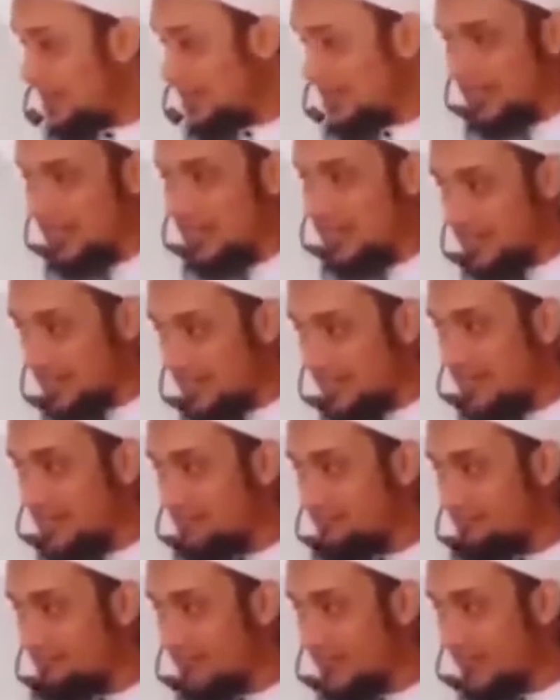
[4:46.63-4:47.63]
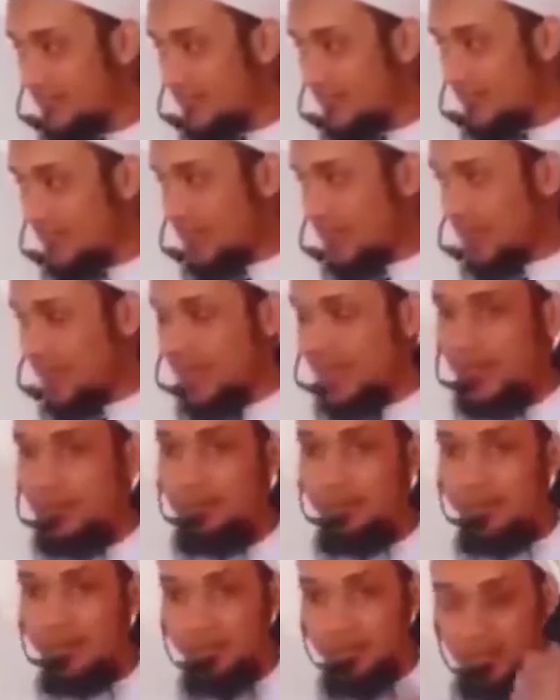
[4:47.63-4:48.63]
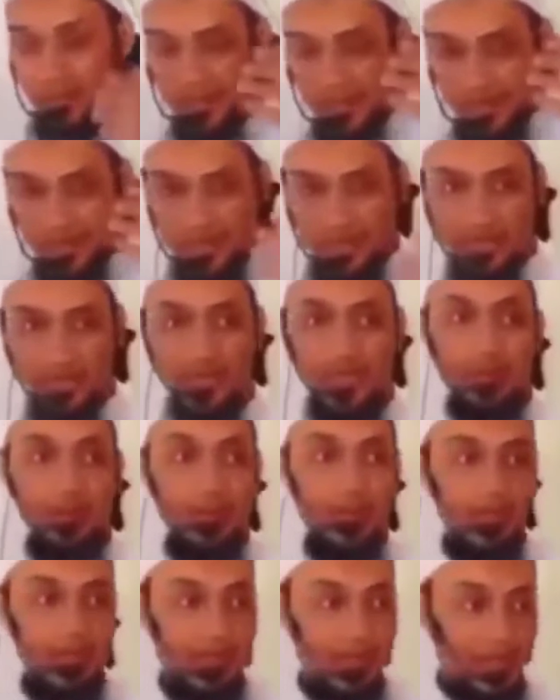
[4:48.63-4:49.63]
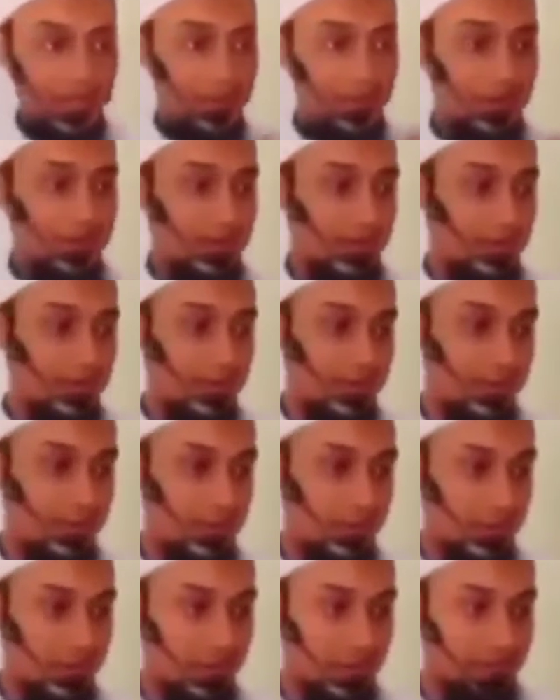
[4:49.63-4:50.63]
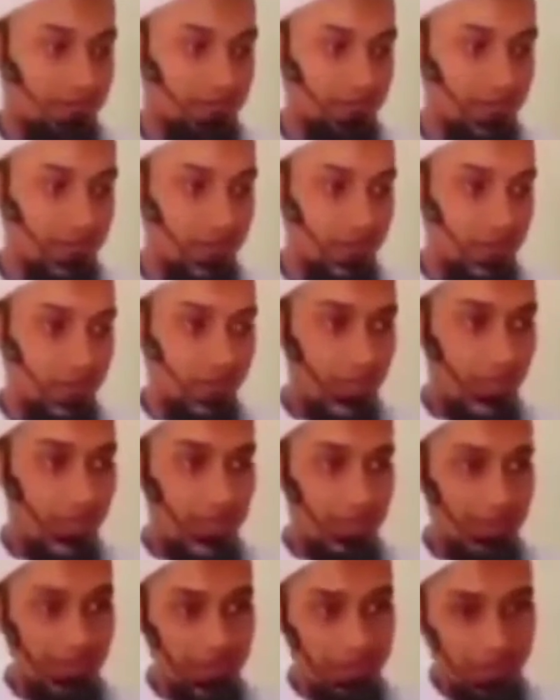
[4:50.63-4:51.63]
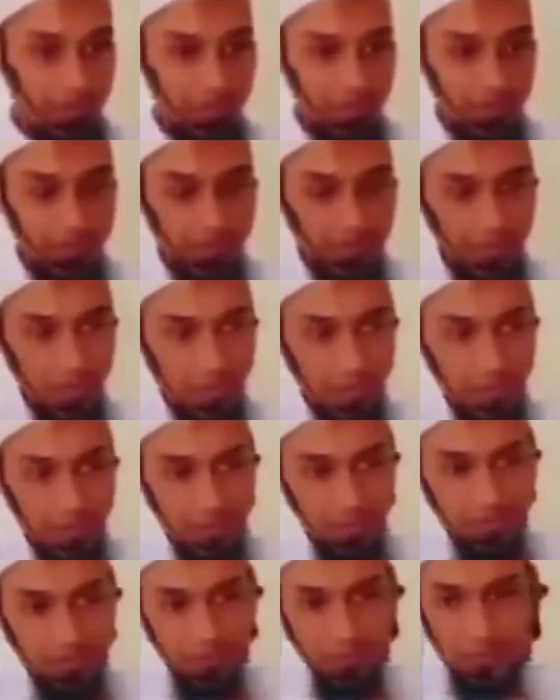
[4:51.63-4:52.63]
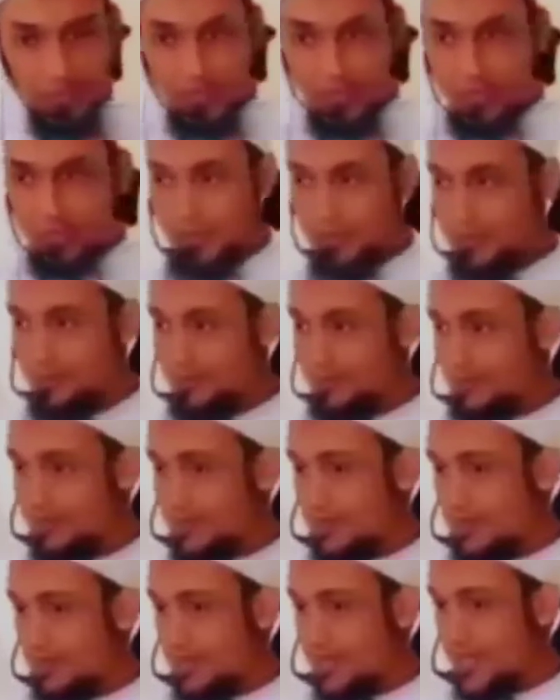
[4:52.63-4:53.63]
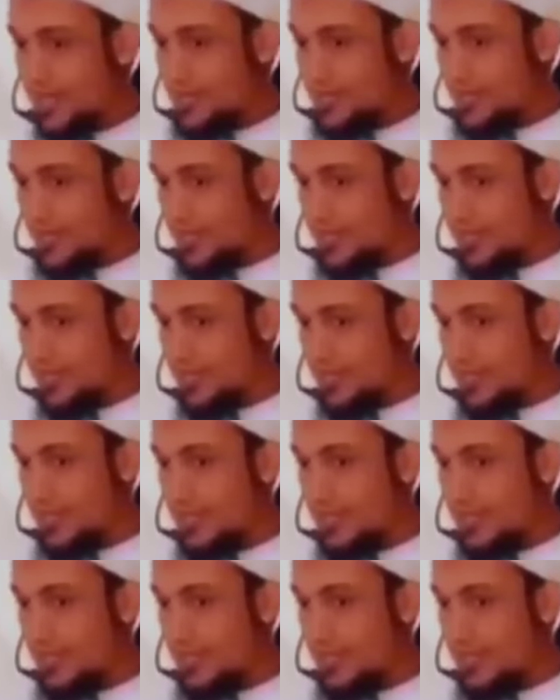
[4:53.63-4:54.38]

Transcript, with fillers: কাছে তারা আসলেন আল্লাহ পাক মুসা আলি ইসলামের কাছে তাওরাত নাজিল করলেন আবারও বনু ইসরায়েল কিন্তু ঘুরে গেল দাস থেকে